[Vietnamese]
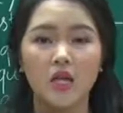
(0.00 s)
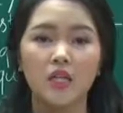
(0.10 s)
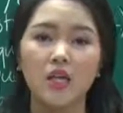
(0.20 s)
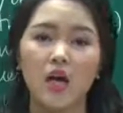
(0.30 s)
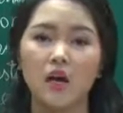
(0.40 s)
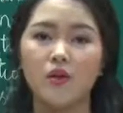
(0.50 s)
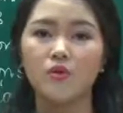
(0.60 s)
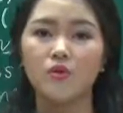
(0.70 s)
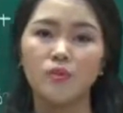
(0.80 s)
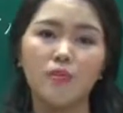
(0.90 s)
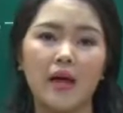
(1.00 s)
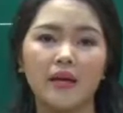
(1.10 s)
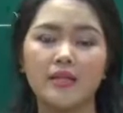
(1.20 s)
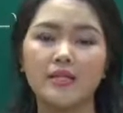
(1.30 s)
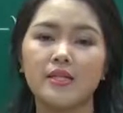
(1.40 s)
tức là ví dụ trong bài
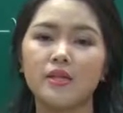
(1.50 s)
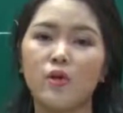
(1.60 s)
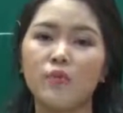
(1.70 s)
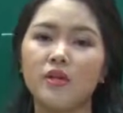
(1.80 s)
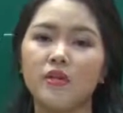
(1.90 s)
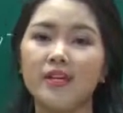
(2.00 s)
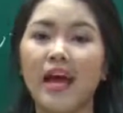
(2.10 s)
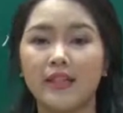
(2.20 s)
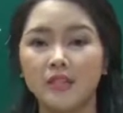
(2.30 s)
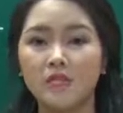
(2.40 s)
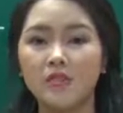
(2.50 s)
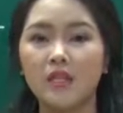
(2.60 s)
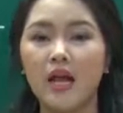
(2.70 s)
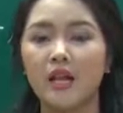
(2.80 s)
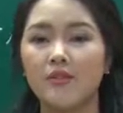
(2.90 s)
người ta sẽ cho mình những cái đại từ
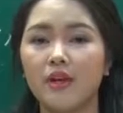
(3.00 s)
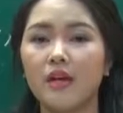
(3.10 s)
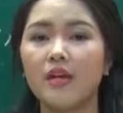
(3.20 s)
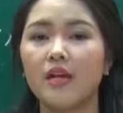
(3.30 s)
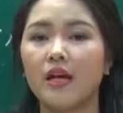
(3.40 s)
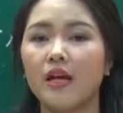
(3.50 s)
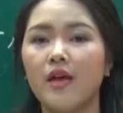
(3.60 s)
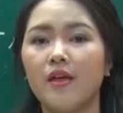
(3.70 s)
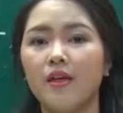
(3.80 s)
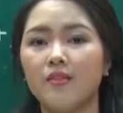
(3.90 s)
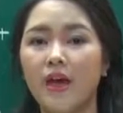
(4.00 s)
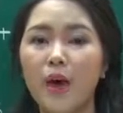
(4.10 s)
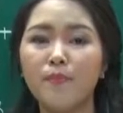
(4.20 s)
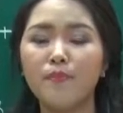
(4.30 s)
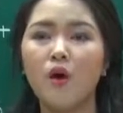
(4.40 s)
như là they này là
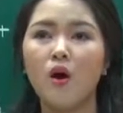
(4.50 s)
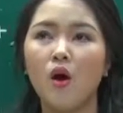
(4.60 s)
them